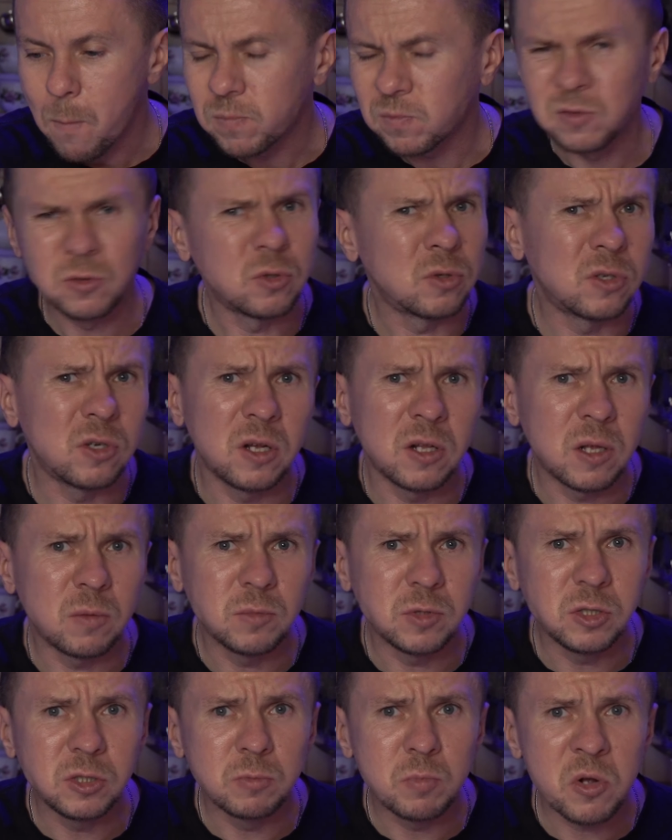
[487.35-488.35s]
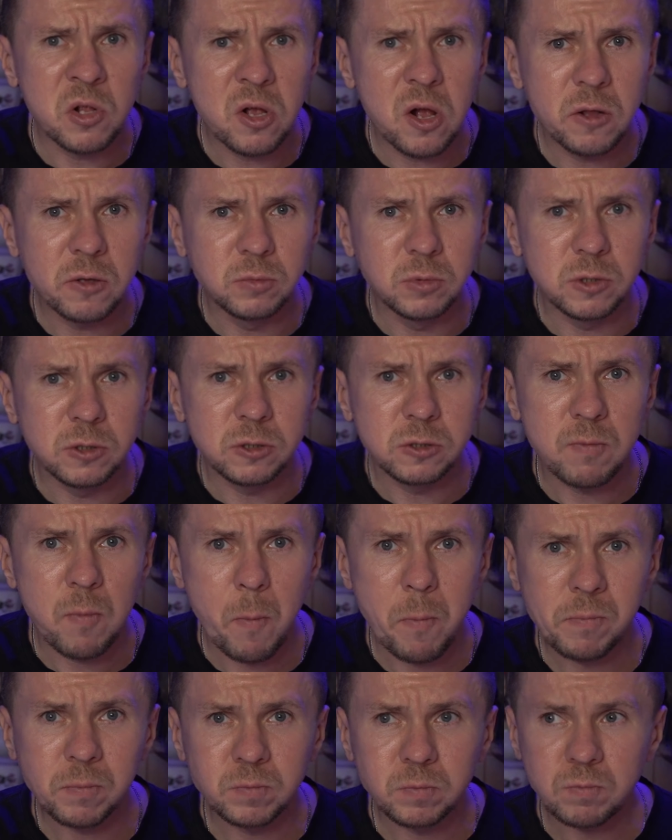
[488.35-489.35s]
Но только она мне не понадобилась.
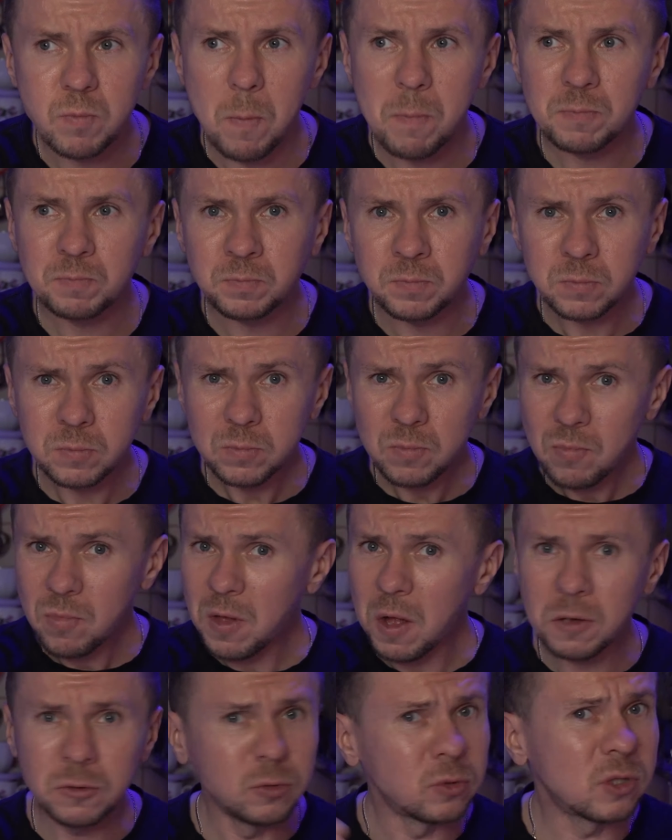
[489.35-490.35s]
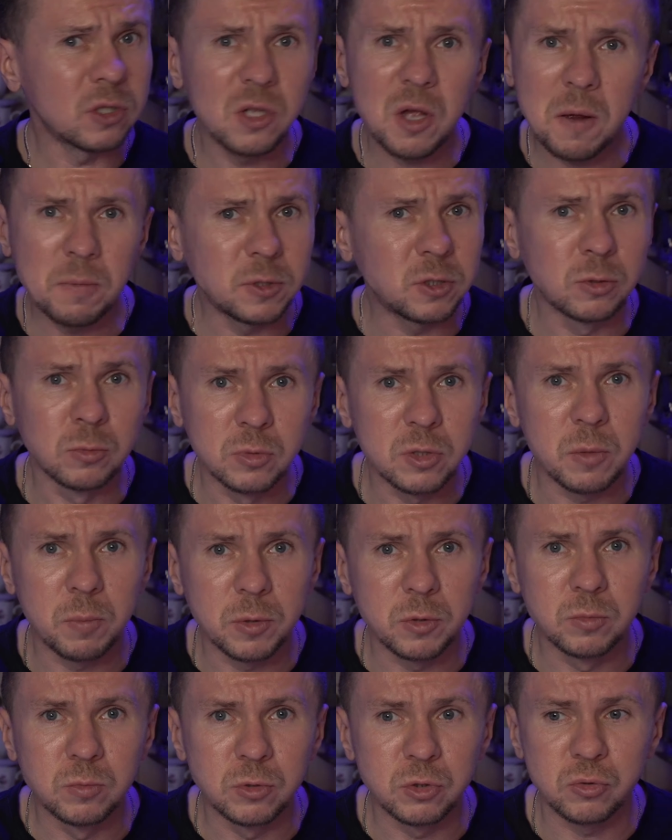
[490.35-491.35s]
Но ну, тогда я почему-то
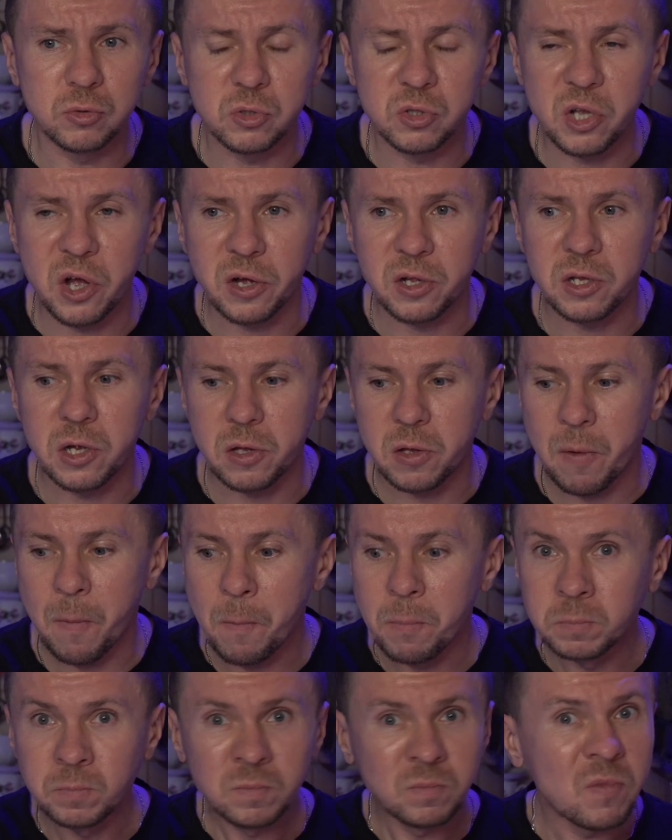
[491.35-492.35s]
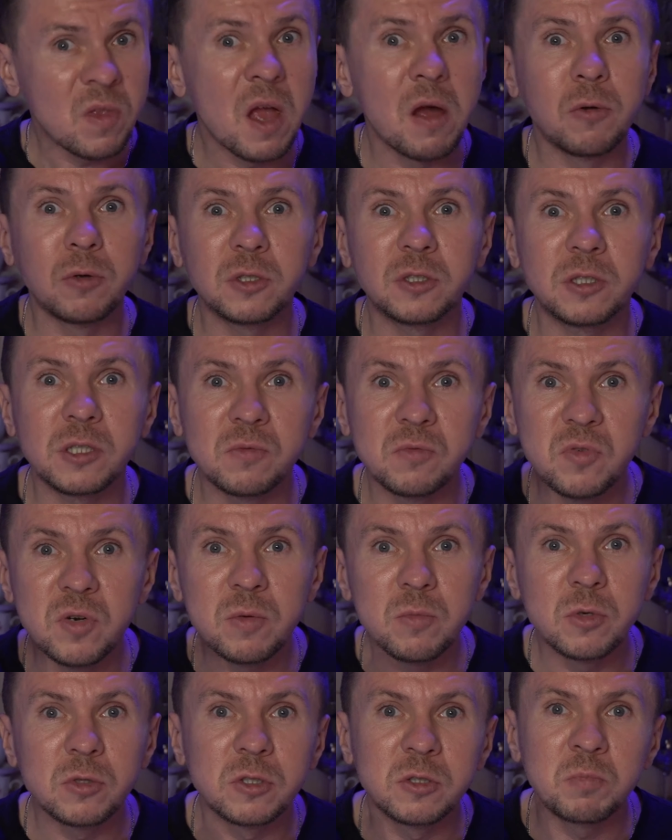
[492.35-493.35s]
подумал, что так надо. И вот со
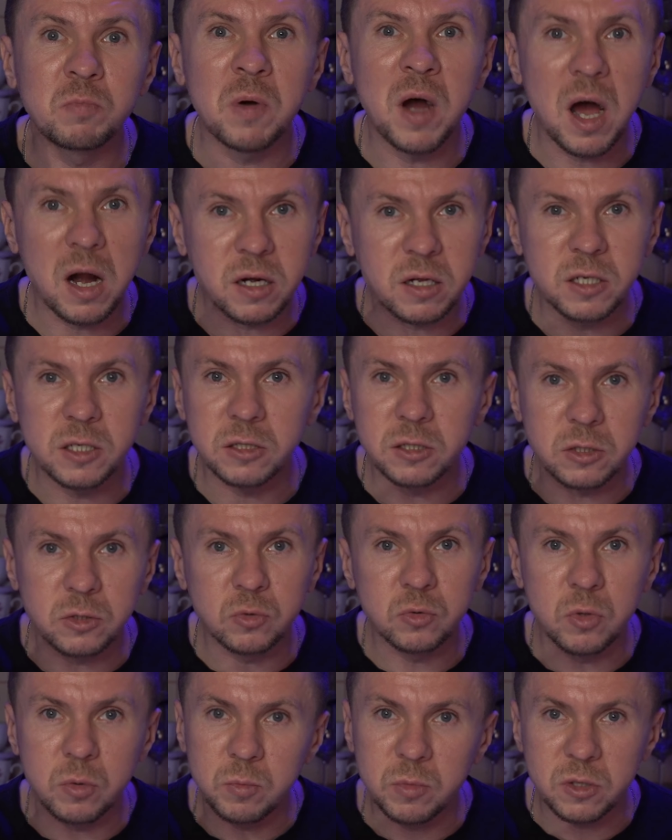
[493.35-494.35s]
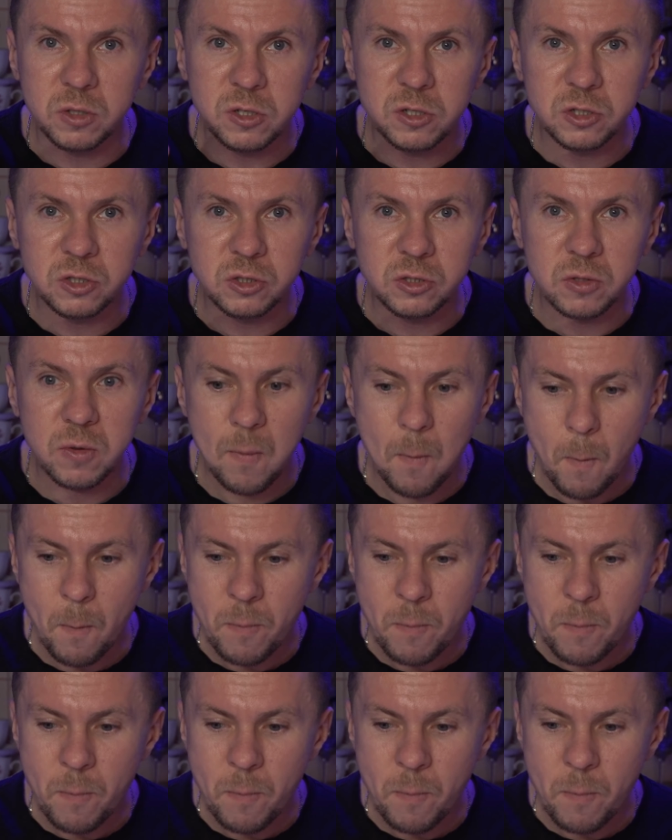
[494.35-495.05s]
времен Спарка этот номер лежит.